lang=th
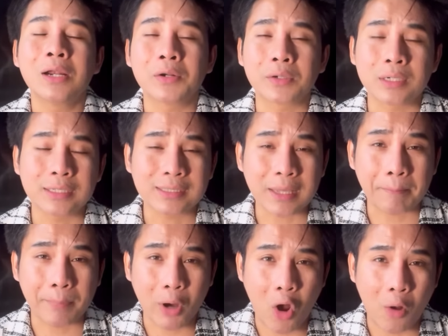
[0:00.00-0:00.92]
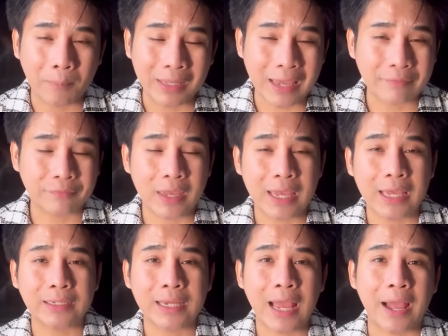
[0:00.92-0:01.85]
หรือจะปลอมแค่เฟ
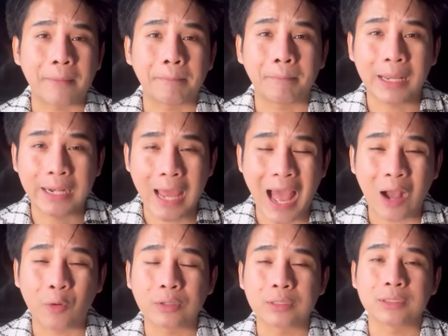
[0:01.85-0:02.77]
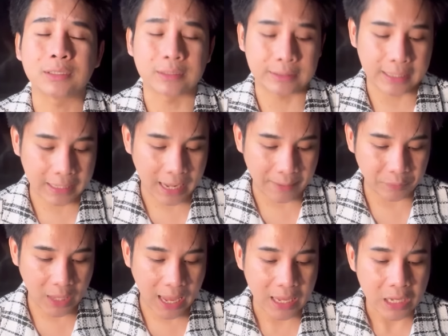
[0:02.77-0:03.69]
ซเนี่ยมาด่าคนอื่นนะครับ
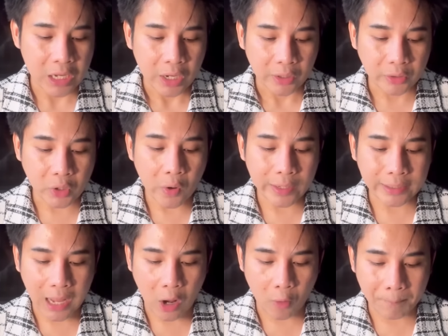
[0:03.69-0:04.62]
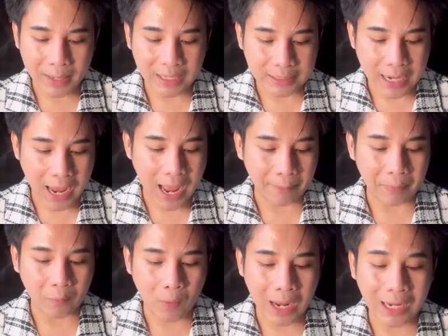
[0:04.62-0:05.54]
นะโดยเขาไปด่าแบ
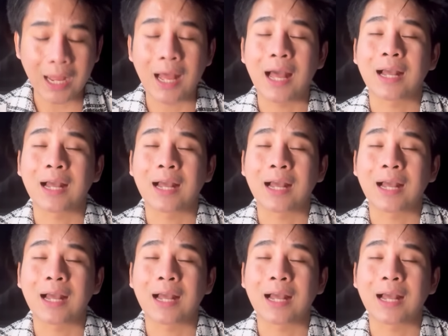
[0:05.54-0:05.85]
บว่าอ่า